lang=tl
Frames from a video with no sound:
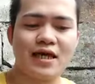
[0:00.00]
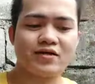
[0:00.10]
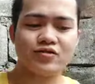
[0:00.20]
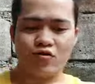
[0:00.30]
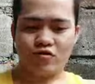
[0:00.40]

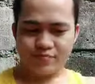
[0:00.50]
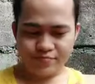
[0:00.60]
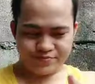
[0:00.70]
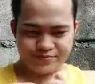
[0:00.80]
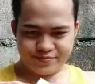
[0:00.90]
Next song.
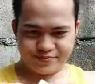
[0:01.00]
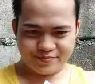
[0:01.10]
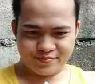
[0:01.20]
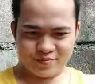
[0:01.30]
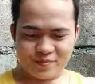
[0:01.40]

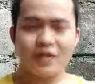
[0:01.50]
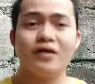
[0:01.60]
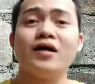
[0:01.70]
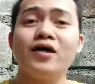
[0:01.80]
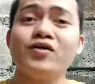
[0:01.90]

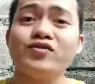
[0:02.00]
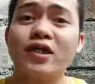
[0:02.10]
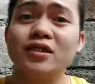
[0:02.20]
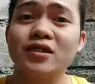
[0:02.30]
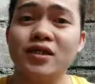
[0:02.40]
Ayun,
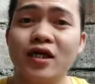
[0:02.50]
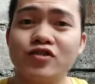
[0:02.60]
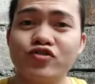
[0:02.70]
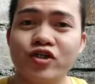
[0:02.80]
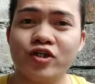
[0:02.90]
sana nag
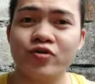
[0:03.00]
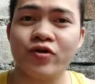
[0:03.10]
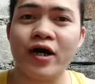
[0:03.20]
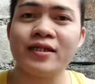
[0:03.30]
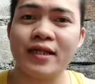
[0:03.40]
enjoy
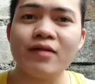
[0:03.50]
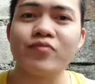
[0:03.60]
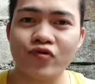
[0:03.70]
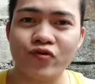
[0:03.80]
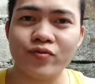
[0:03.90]
kayo. Kahit
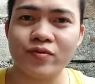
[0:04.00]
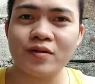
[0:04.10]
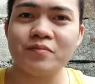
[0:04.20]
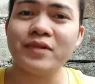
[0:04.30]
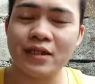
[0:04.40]
alam kong
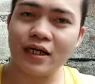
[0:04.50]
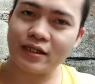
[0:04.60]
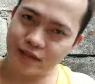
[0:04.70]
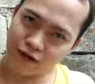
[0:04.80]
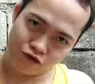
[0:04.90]

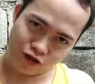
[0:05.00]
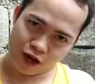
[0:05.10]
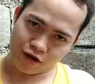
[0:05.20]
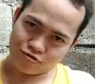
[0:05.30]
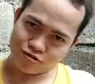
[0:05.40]
mananakit lang
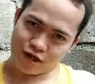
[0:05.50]
kayo.